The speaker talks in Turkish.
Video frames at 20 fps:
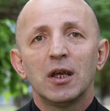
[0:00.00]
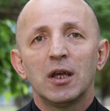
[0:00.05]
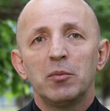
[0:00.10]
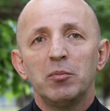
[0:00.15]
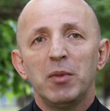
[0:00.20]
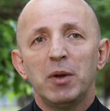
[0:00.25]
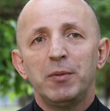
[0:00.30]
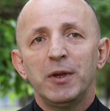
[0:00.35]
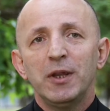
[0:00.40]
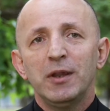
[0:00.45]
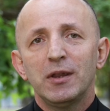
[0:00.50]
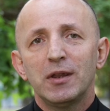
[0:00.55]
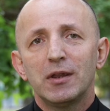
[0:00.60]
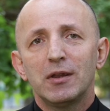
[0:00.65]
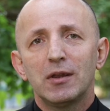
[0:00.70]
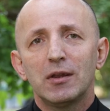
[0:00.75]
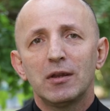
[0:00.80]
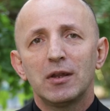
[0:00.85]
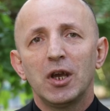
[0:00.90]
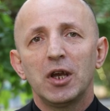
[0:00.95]
MEB'in
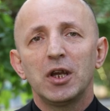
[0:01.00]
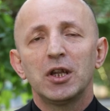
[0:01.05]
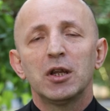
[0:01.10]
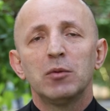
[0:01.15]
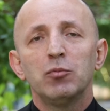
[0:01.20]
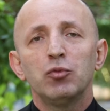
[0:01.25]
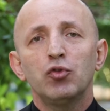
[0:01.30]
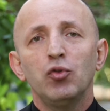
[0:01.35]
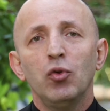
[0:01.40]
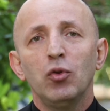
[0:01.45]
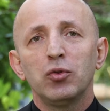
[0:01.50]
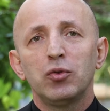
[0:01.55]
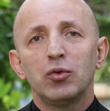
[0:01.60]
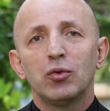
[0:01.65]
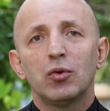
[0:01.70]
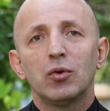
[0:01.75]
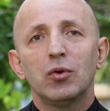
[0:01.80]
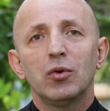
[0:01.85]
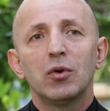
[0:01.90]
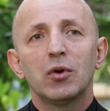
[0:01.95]
yayınlamış
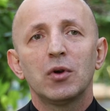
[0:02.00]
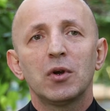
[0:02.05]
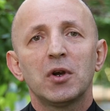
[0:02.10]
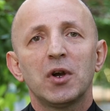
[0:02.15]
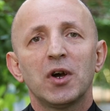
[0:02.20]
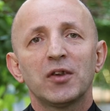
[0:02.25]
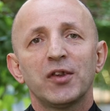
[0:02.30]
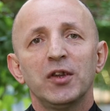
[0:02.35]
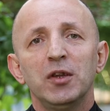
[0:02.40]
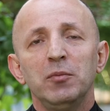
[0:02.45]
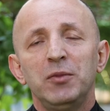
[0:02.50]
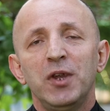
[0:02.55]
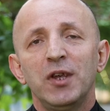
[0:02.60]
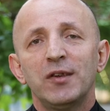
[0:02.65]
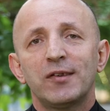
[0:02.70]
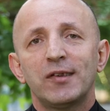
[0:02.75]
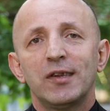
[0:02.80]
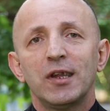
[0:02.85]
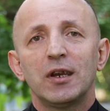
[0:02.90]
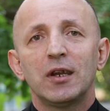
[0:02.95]
olduğu kazanım
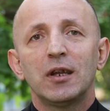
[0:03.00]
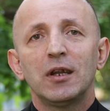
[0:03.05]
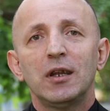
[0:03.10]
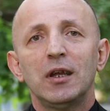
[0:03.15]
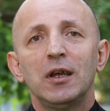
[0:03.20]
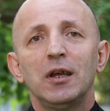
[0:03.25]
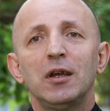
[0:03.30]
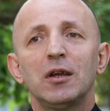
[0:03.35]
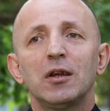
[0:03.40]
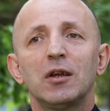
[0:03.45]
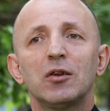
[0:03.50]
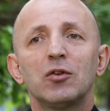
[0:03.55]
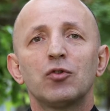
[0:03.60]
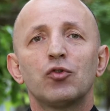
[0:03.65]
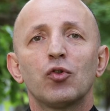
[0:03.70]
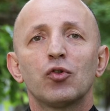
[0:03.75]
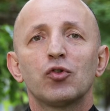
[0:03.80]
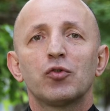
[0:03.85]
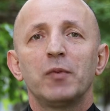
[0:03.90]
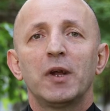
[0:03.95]
testlerini
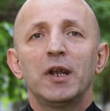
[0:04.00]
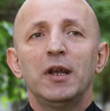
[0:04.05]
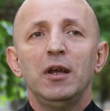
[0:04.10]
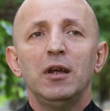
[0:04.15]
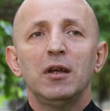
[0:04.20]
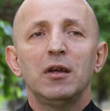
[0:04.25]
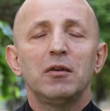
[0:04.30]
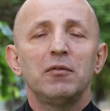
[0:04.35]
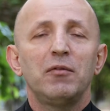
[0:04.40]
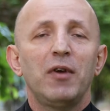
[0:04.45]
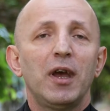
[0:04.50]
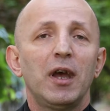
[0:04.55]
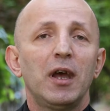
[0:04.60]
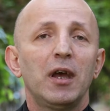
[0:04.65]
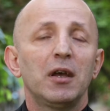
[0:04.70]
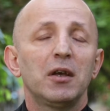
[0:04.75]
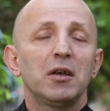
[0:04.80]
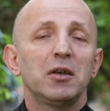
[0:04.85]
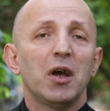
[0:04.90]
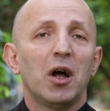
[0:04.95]
çözmeli
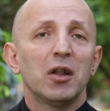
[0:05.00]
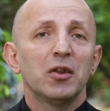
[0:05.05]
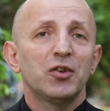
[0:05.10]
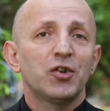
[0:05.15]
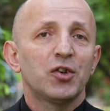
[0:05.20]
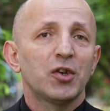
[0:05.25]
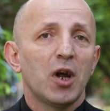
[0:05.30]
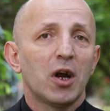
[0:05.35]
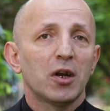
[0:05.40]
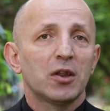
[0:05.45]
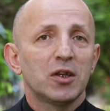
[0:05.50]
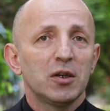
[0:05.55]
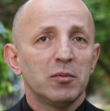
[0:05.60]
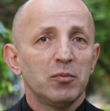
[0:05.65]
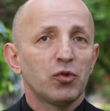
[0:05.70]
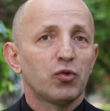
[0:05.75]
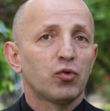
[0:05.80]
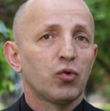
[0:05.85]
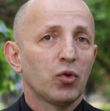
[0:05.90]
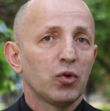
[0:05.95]
ve yanlış
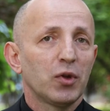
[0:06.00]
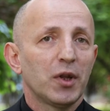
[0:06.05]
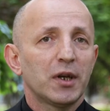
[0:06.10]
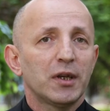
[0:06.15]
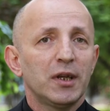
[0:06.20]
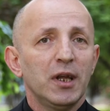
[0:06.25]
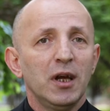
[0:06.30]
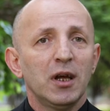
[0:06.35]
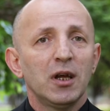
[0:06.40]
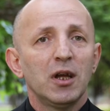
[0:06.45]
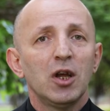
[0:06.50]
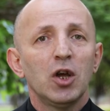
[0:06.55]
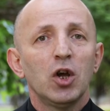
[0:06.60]
çıkarttığımız soruları da